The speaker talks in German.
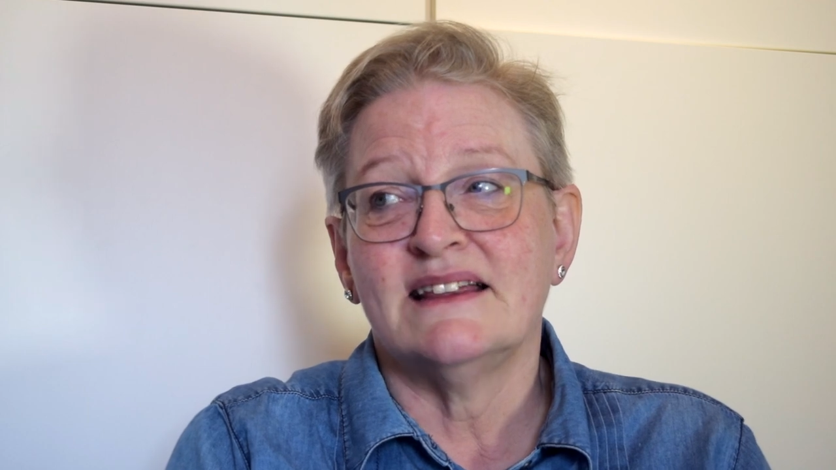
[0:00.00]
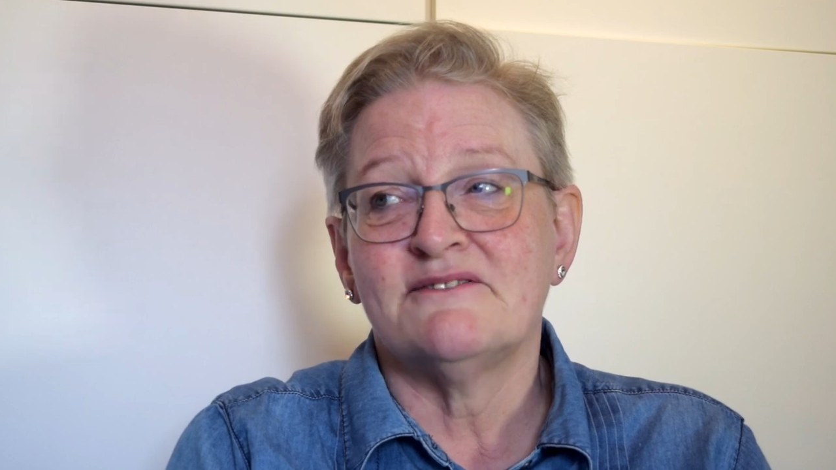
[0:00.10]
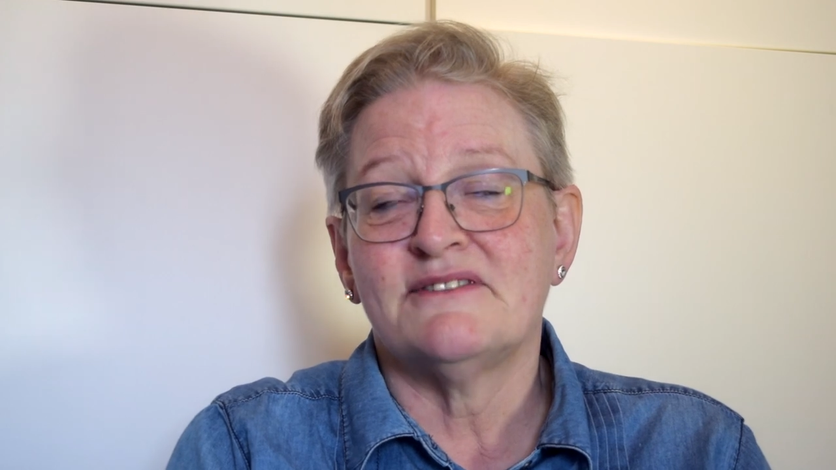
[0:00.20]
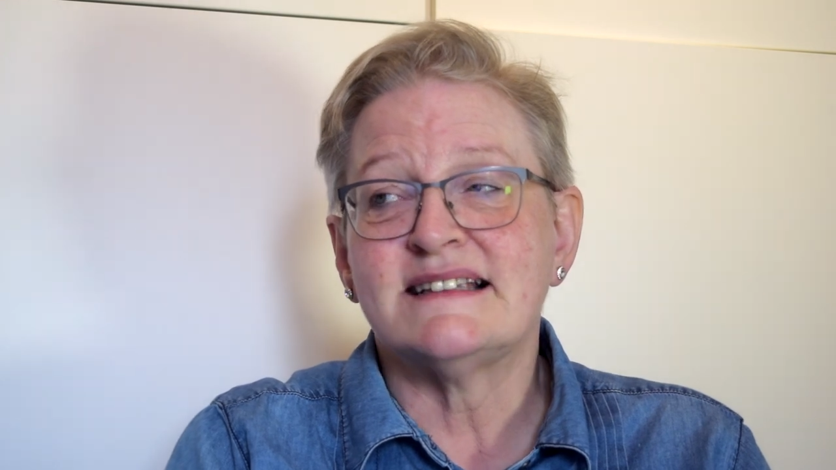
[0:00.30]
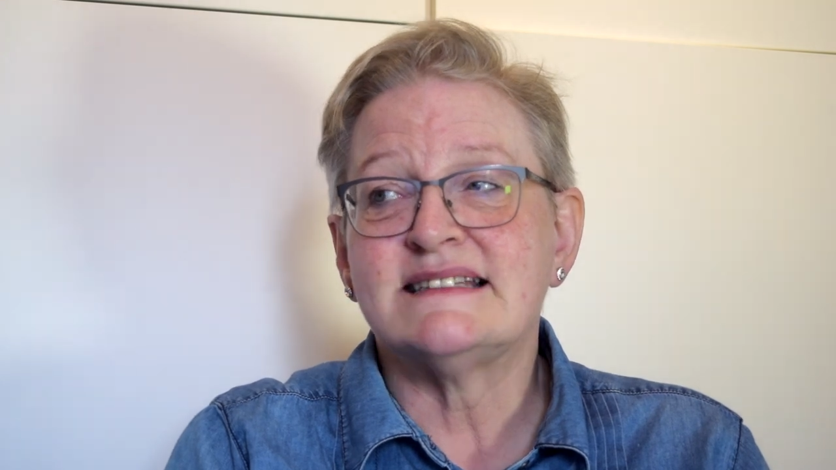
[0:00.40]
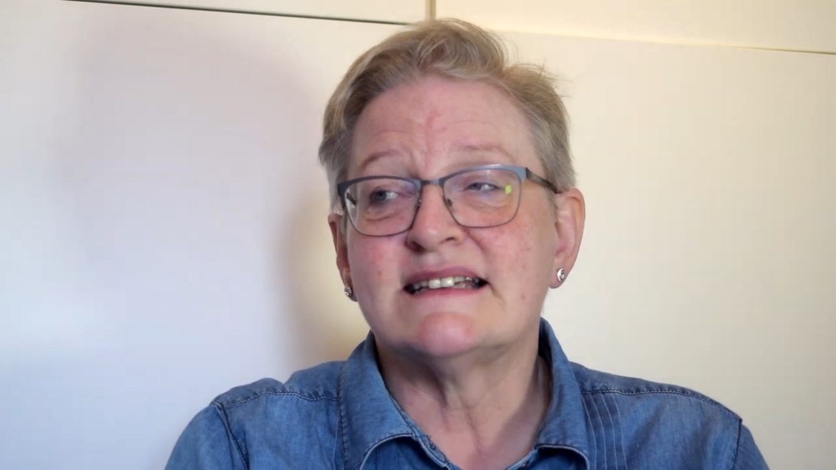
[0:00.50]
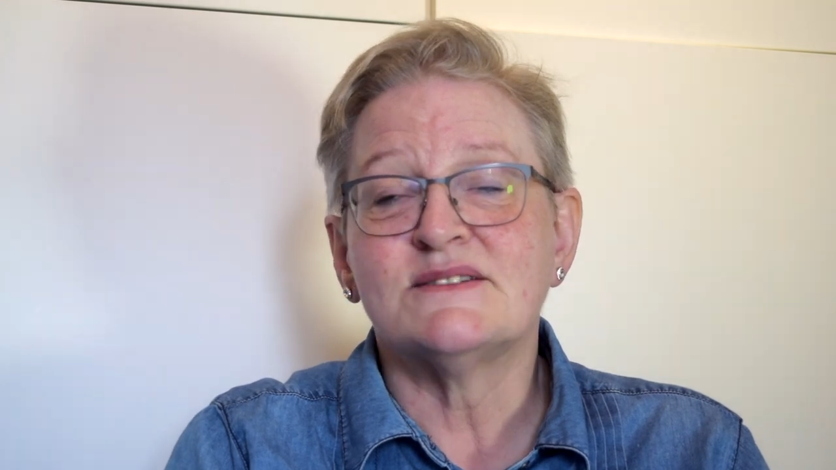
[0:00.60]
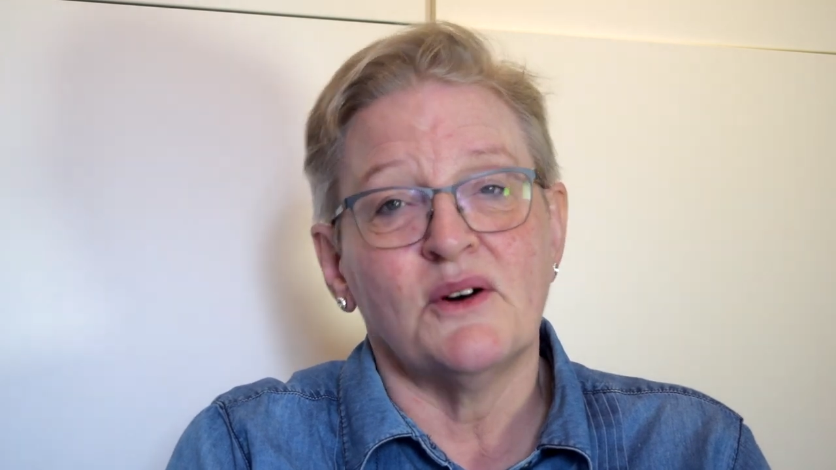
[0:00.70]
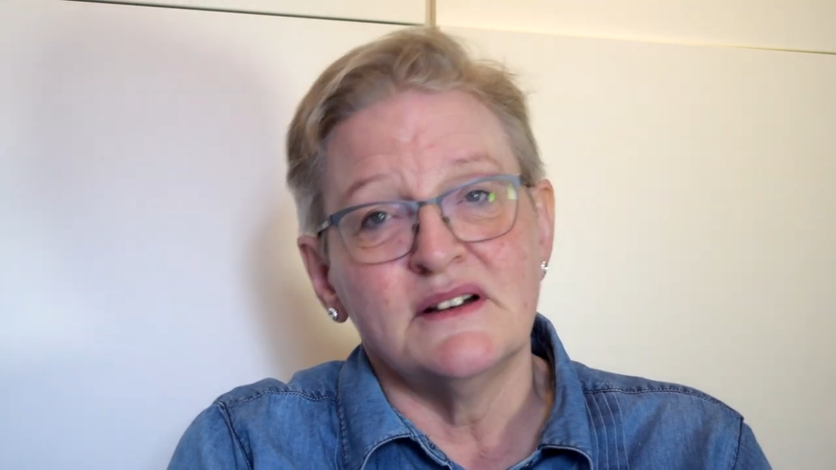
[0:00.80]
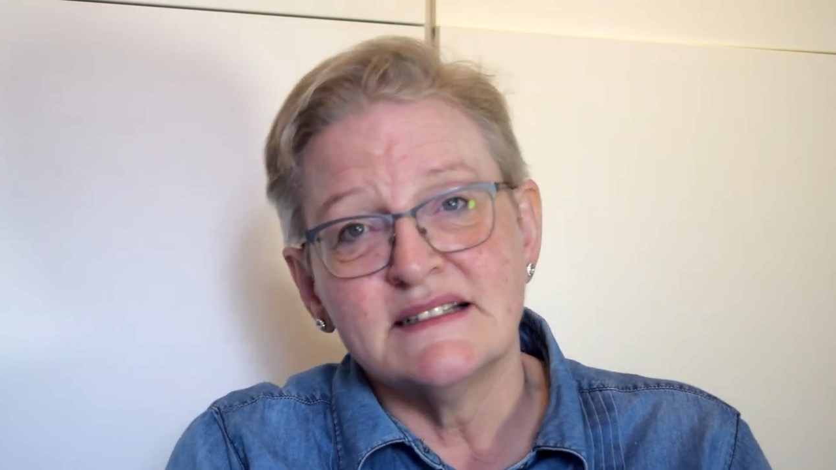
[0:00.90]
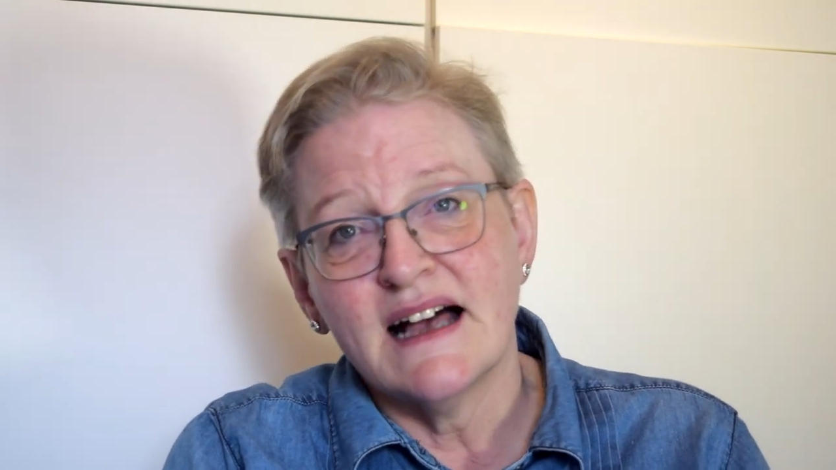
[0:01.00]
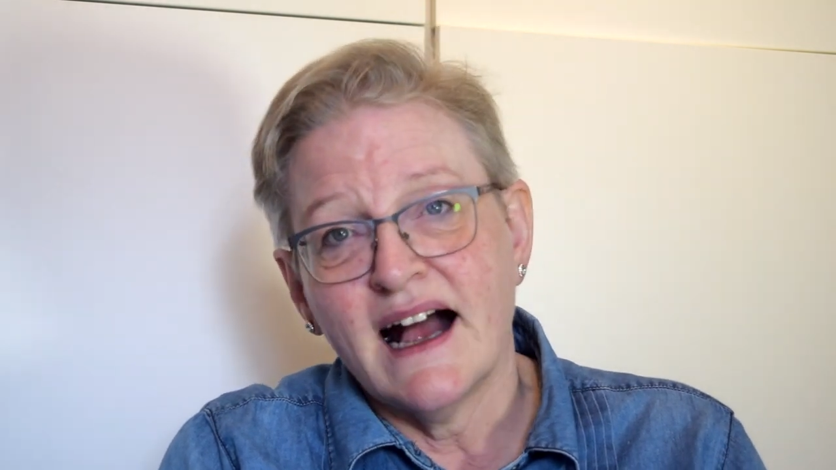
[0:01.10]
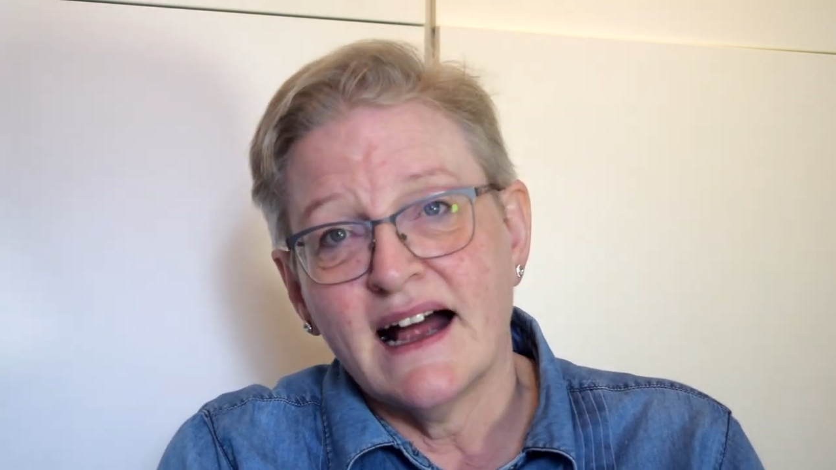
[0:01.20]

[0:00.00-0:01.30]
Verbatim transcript: was das Äußere